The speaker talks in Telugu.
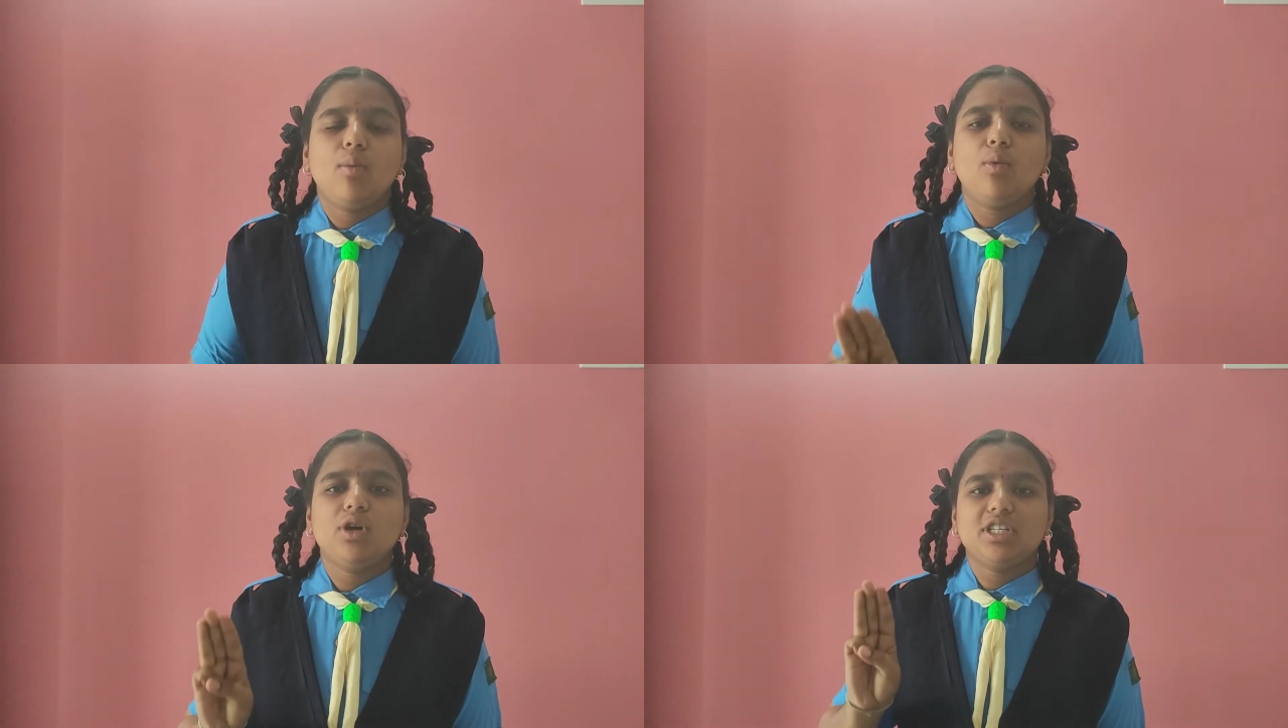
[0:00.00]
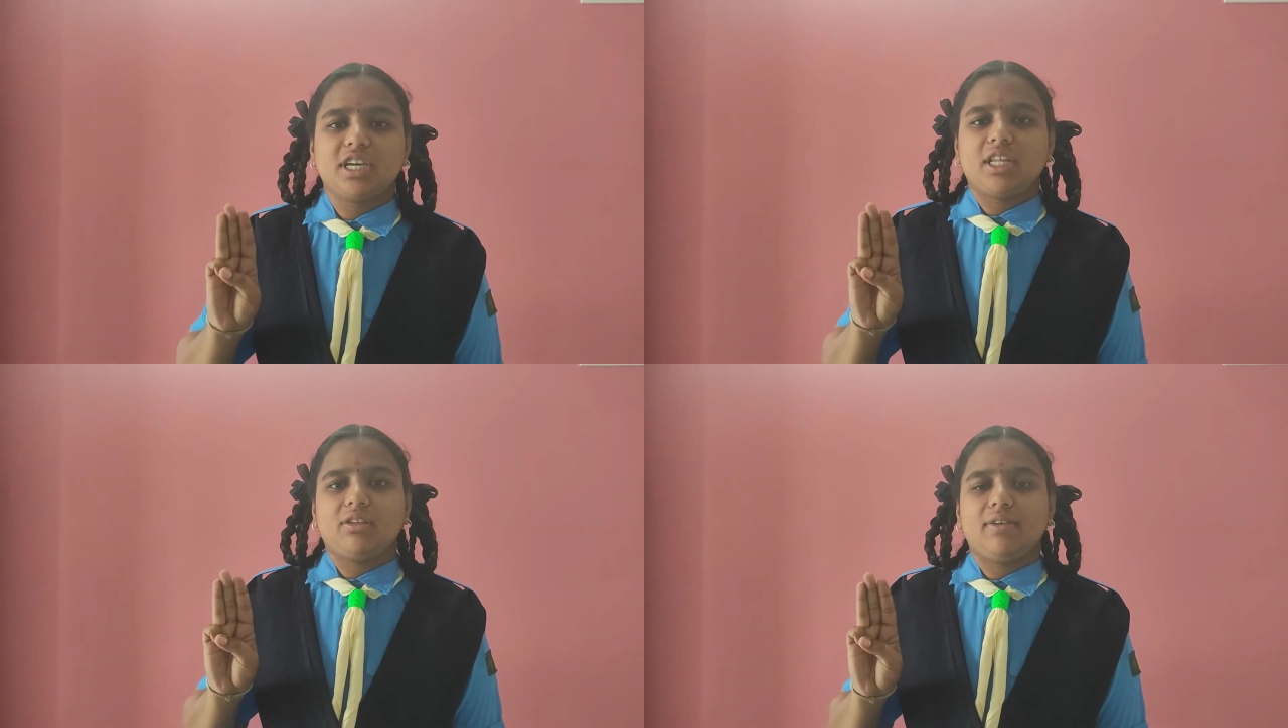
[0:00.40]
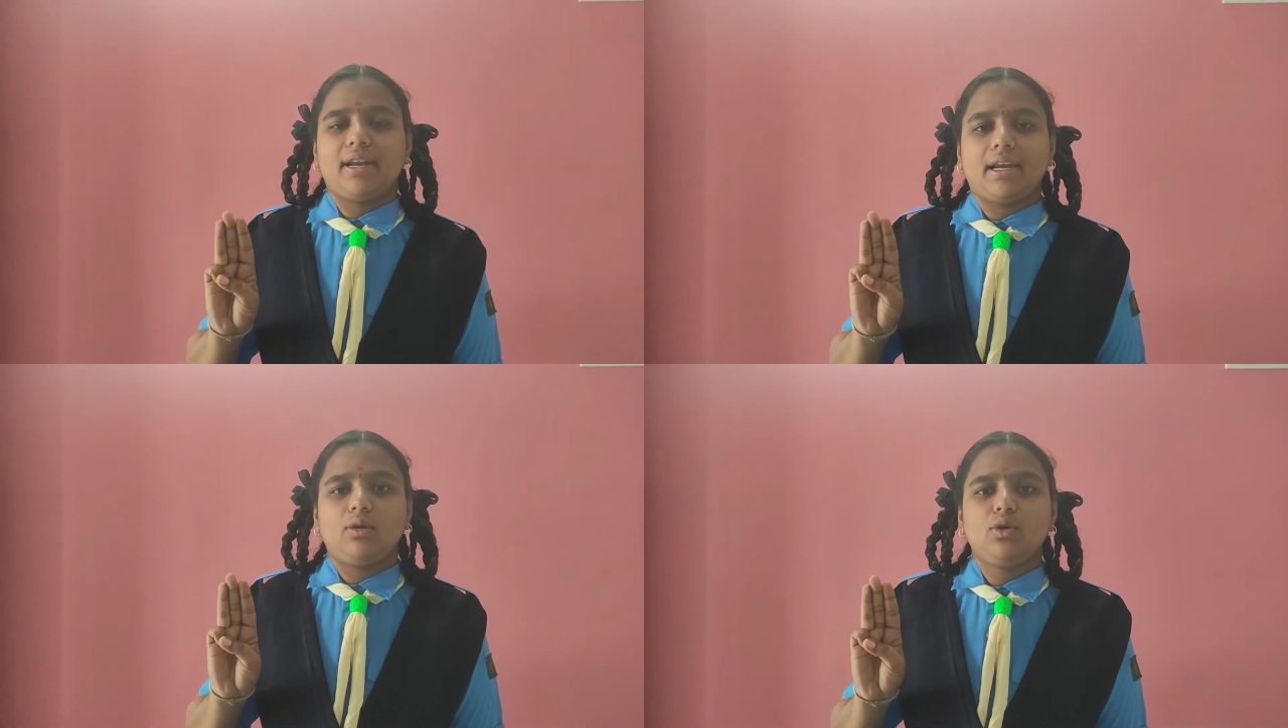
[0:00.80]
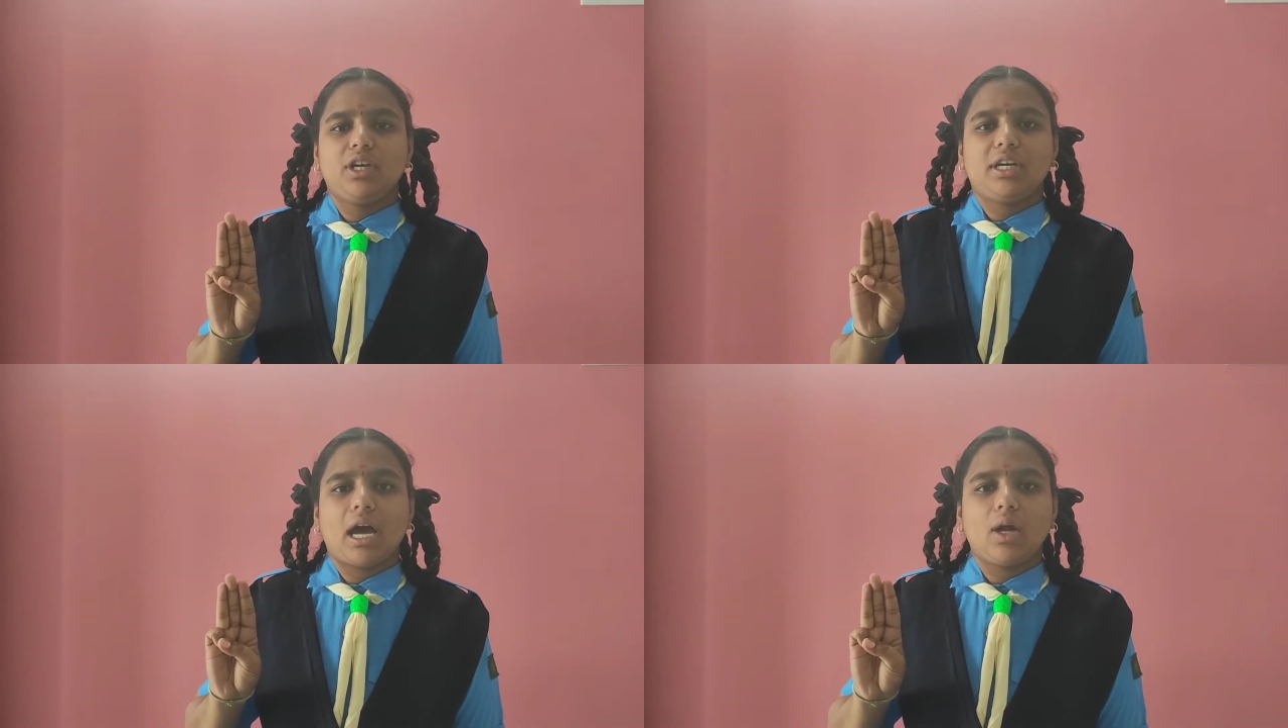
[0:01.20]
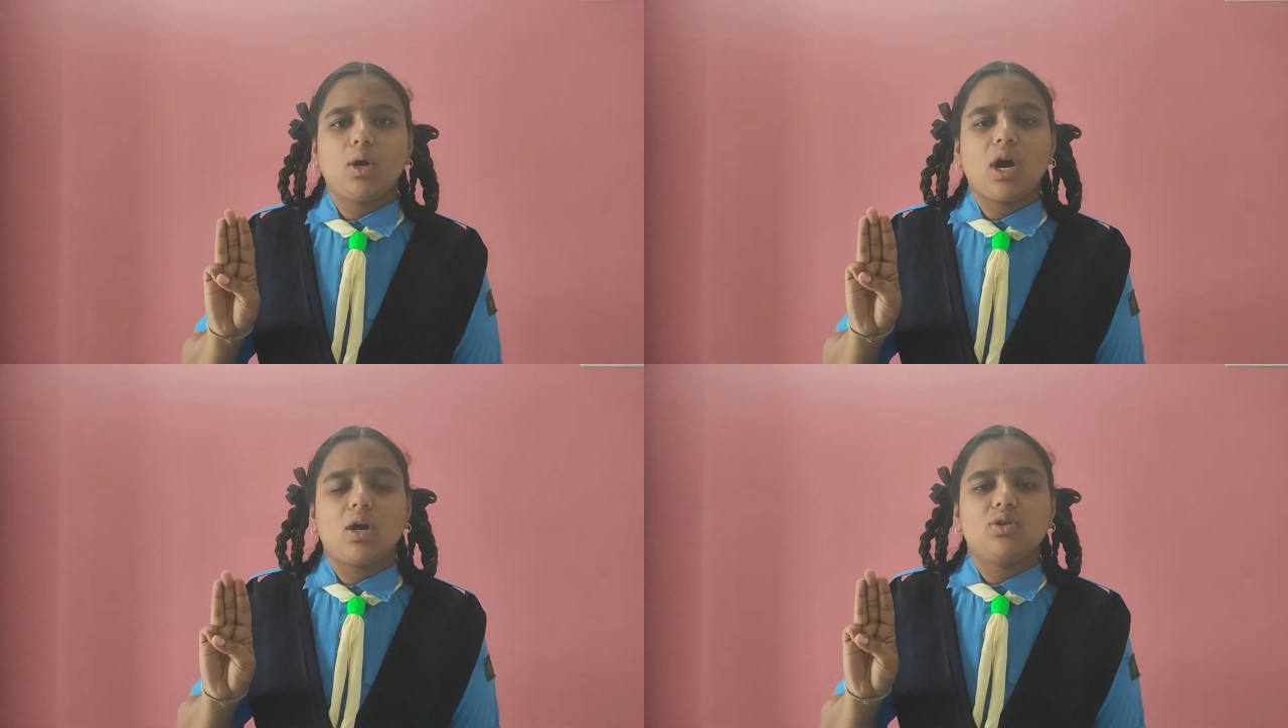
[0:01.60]
మూడు చేతి వేళ్లను
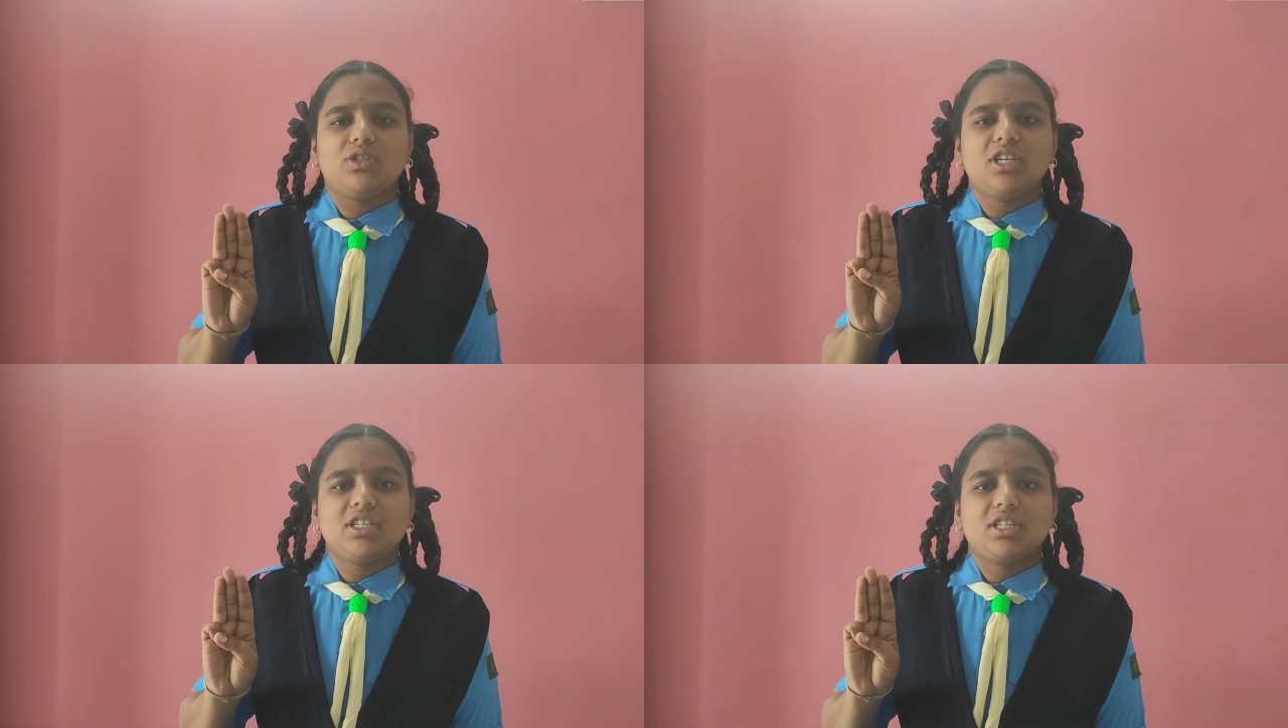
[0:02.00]
నిటారుగా ఉంచి